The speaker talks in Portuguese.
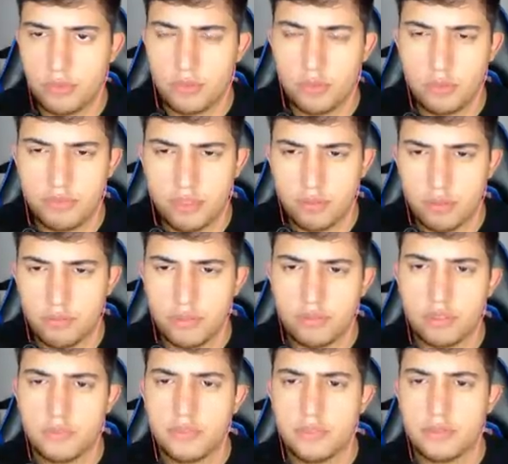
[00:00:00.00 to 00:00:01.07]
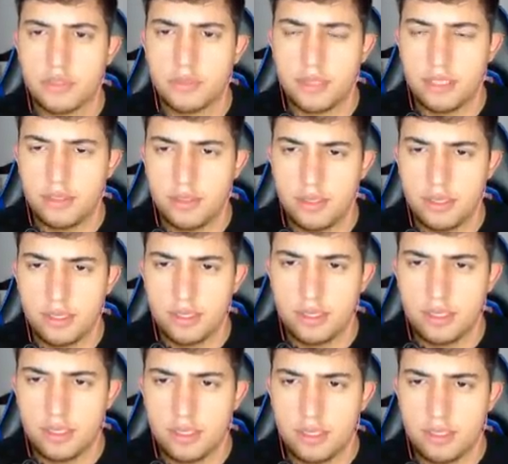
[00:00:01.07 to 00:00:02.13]
favor, por favor, por favor, por favor, mano.
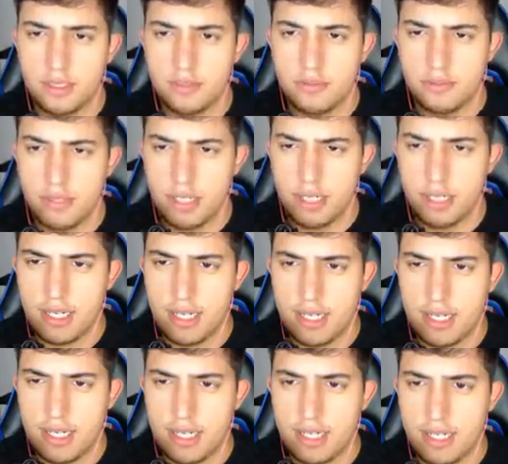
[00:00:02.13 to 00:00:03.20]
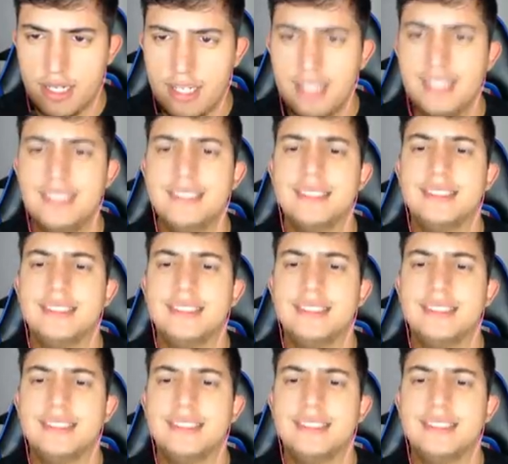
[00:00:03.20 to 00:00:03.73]
Vai.